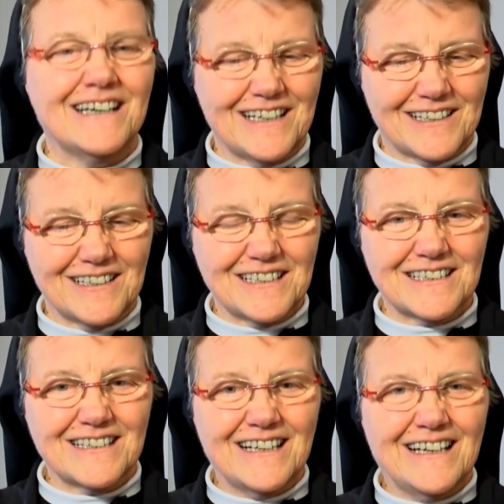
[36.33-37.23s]
geht
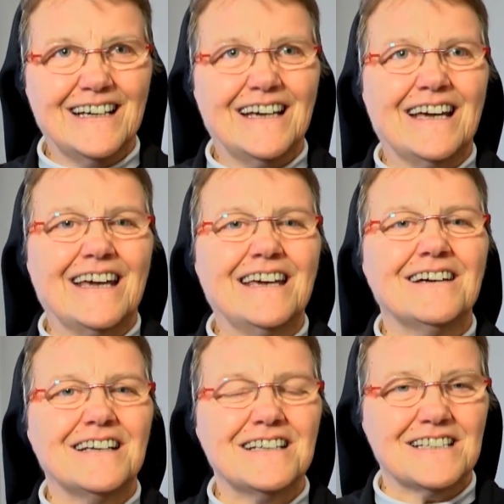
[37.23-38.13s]
es,
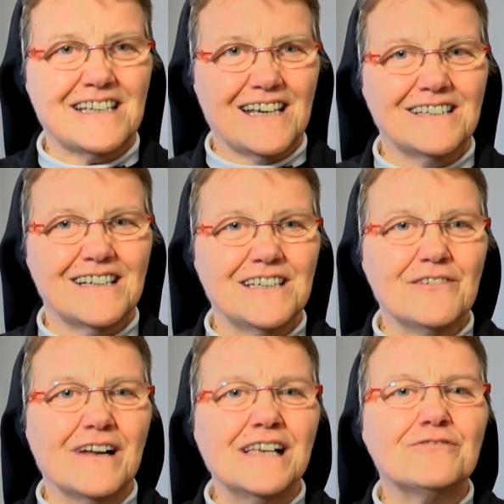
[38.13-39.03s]
er ist der, der
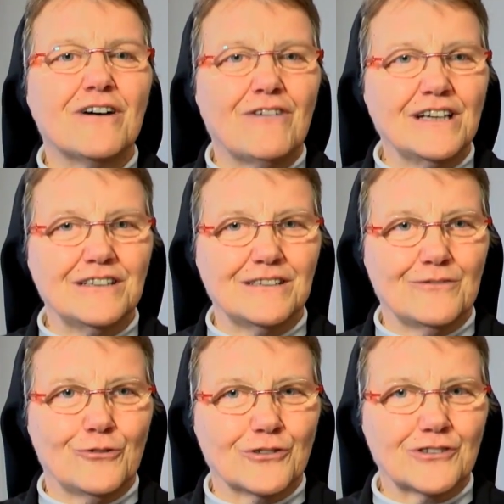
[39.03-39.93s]
die Welt
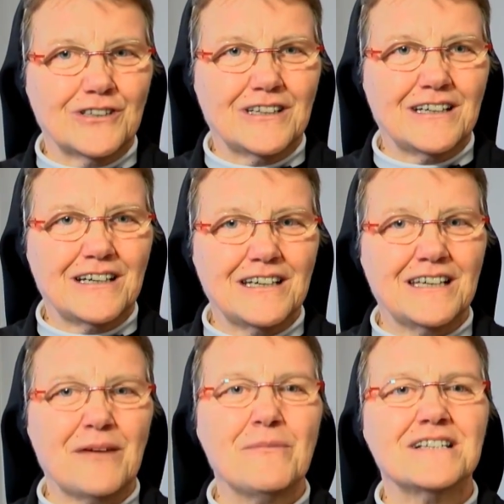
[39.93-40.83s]
verwandeln wird,
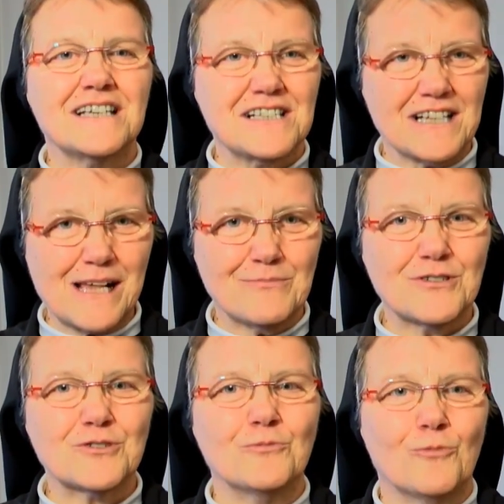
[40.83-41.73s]
indem er sich
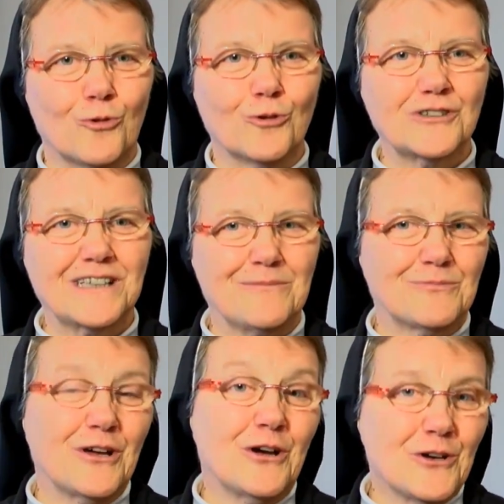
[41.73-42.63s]
selbst zum Brot gibt.